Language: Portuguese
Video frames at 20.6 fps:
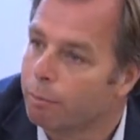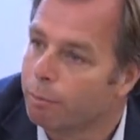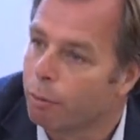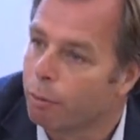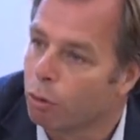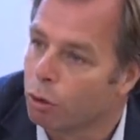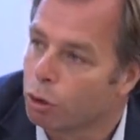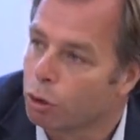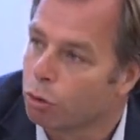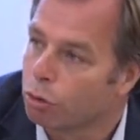
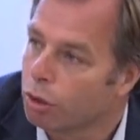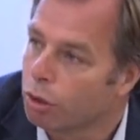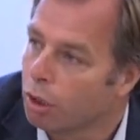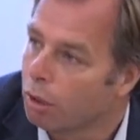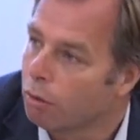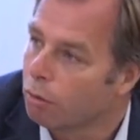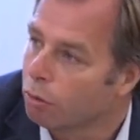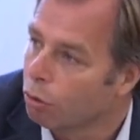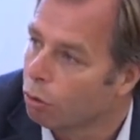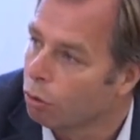a
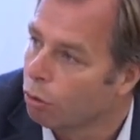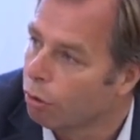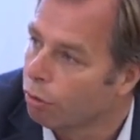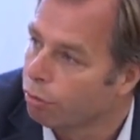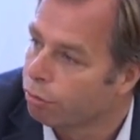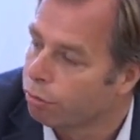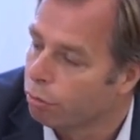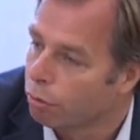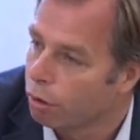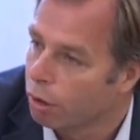construção de um
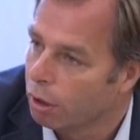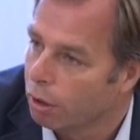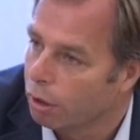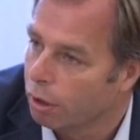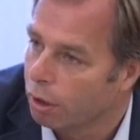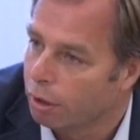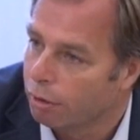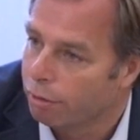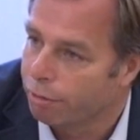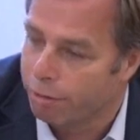novo
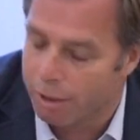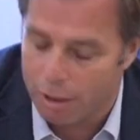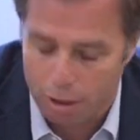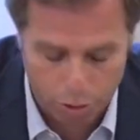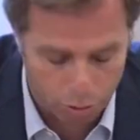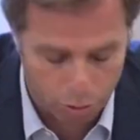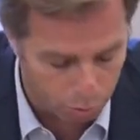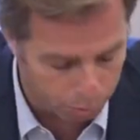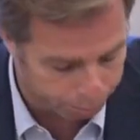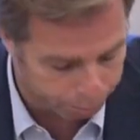
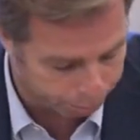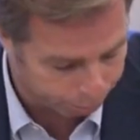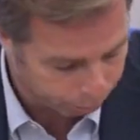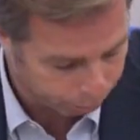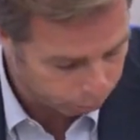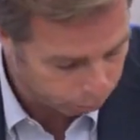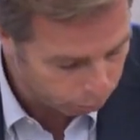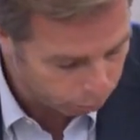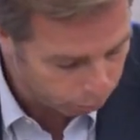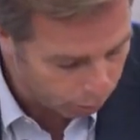edifício,
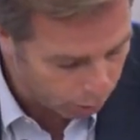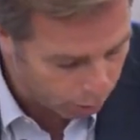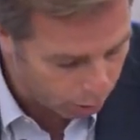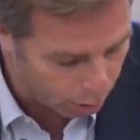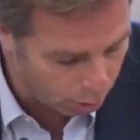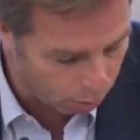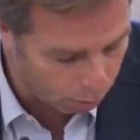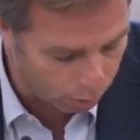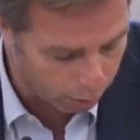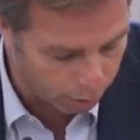
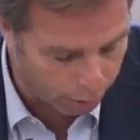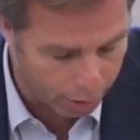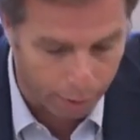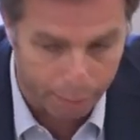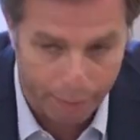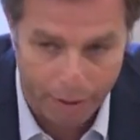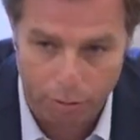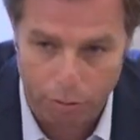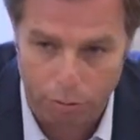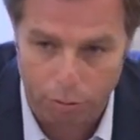o é
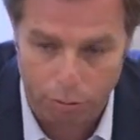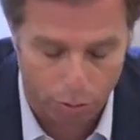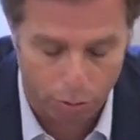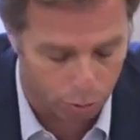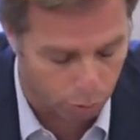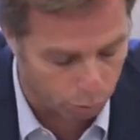alargamento